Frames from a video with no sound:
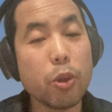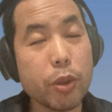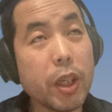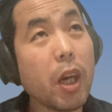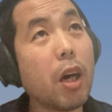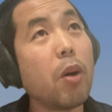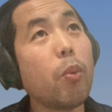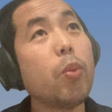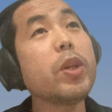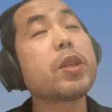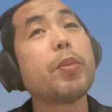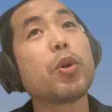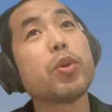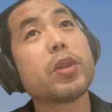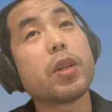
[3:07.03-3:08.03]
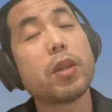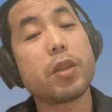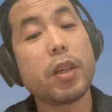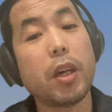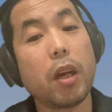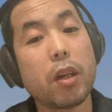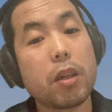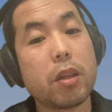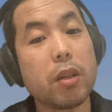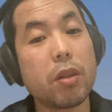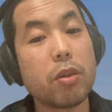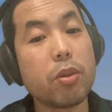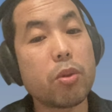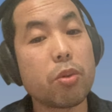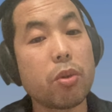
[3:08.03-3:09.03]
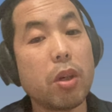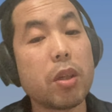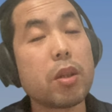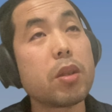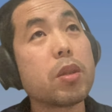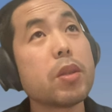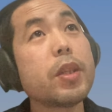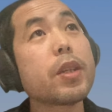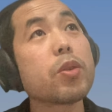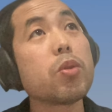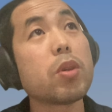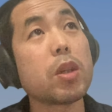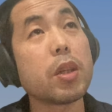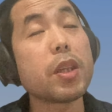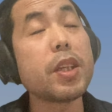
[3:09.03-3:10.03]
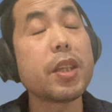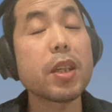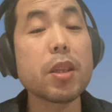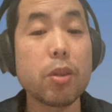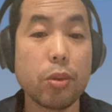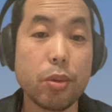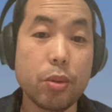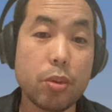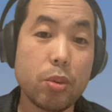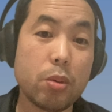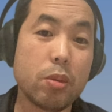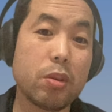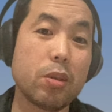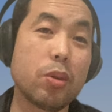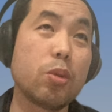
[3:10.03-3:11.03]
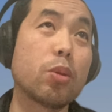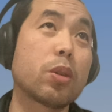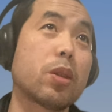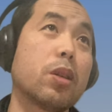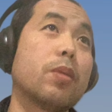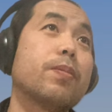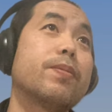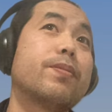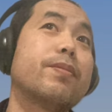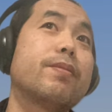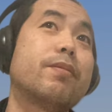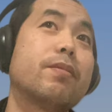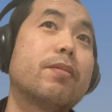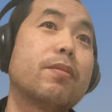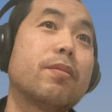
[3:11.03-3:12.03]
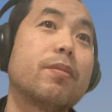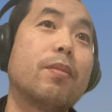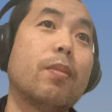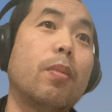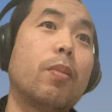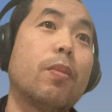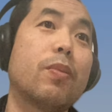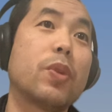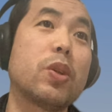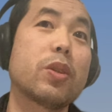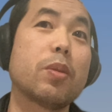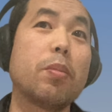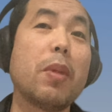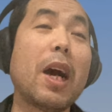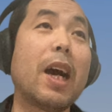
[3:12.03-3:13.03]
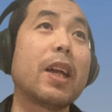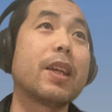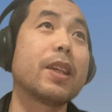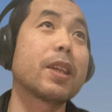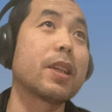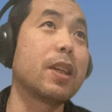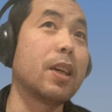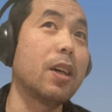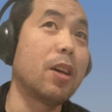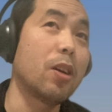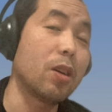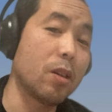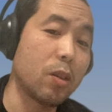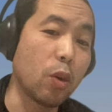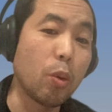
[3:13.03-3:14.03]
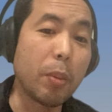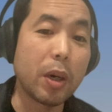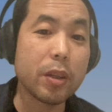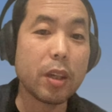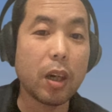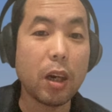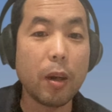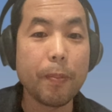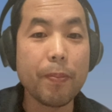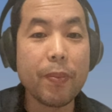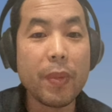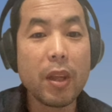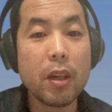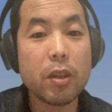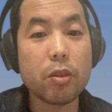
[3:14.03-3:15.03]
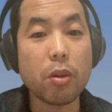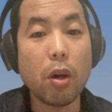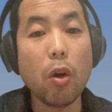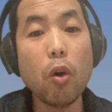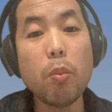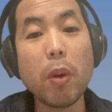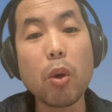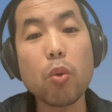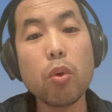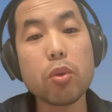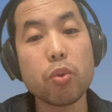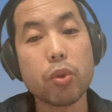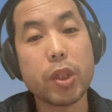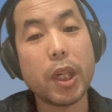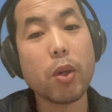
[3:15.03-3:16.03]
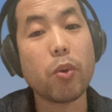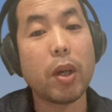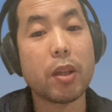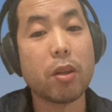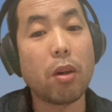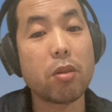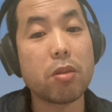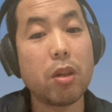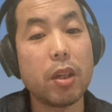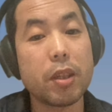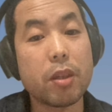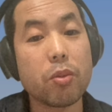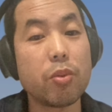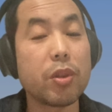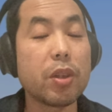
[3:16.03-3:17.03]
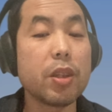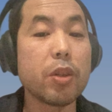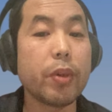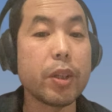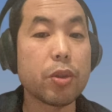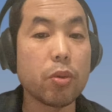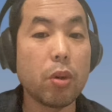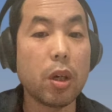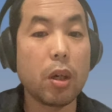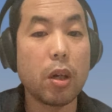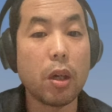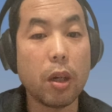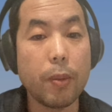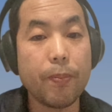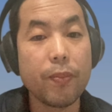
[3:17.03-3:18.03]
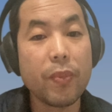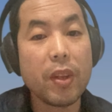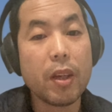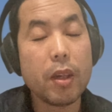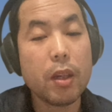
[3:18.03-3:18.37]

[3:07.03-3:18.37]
首先啊，为什么会成这样？可能就是说，这个作者第一个就是就是骂这个欧盟的啊，他说欧盟过度监管导致了这种经济萎缩啊。